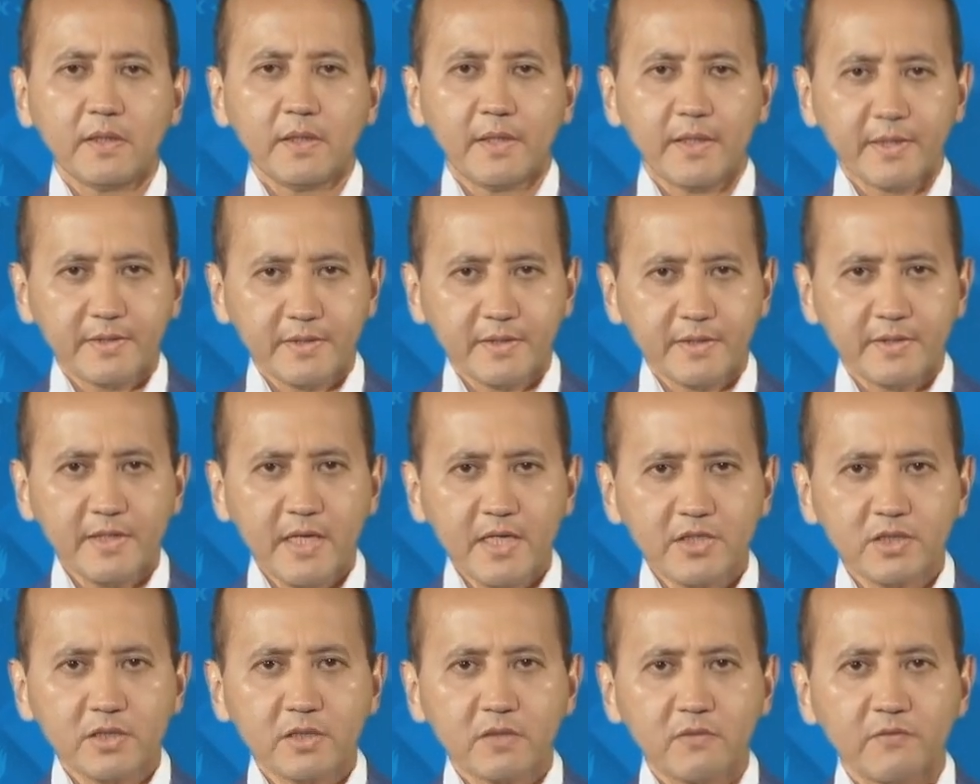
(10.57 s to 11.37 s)
Это
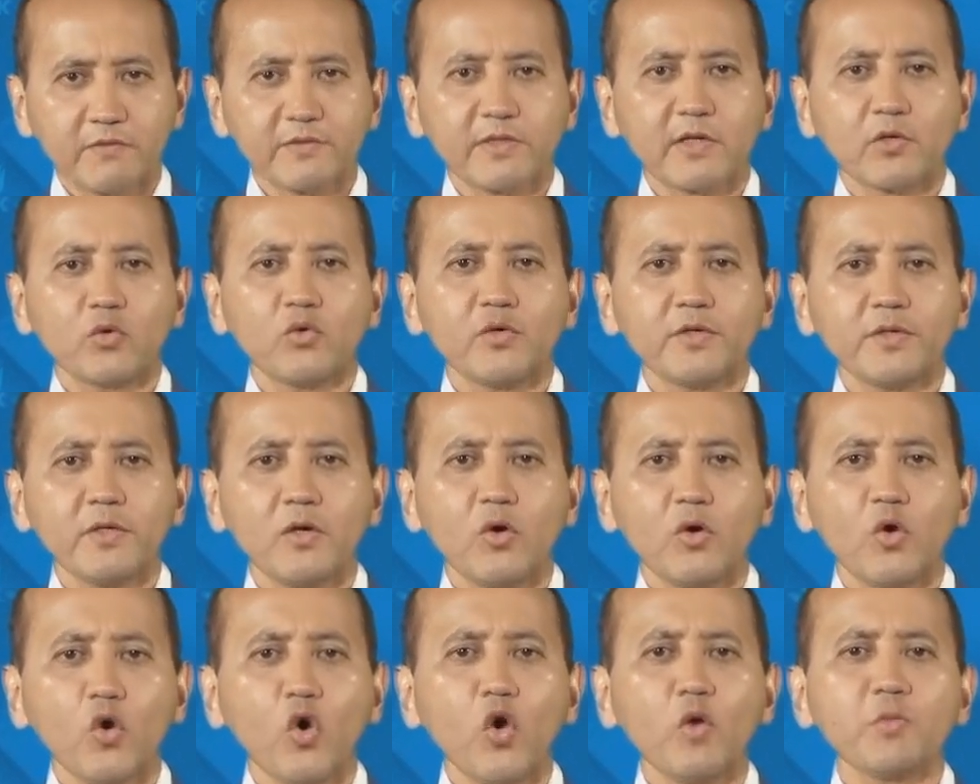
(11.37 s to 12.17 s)
наш второй
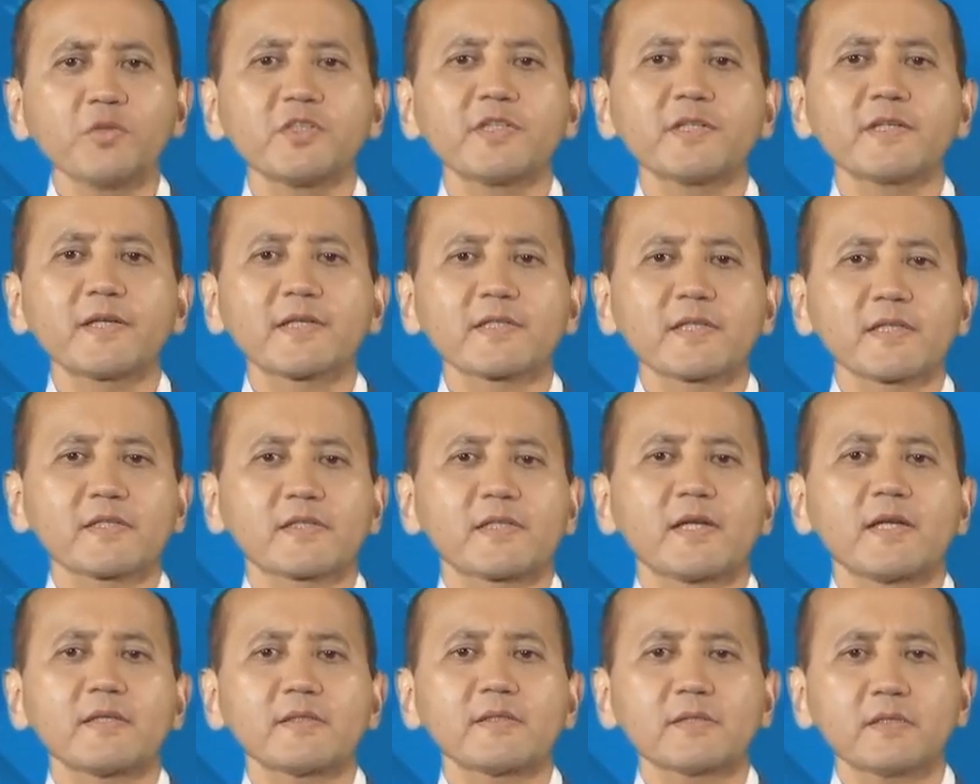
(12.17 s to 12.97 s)

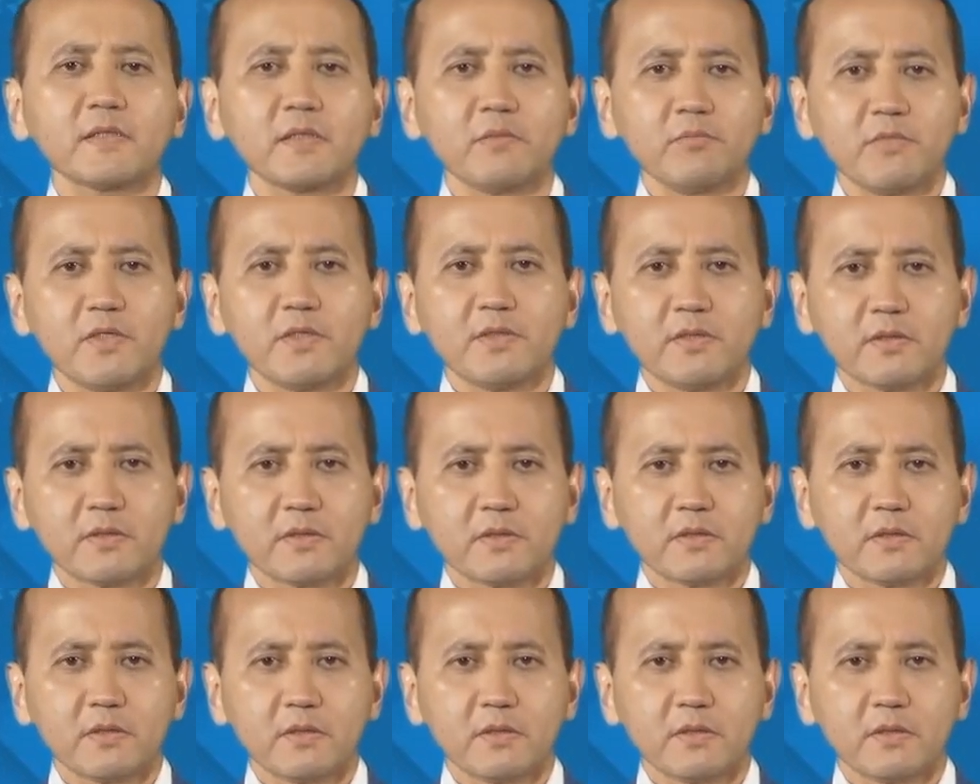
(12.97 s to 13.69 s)
общеказахстанский митинг.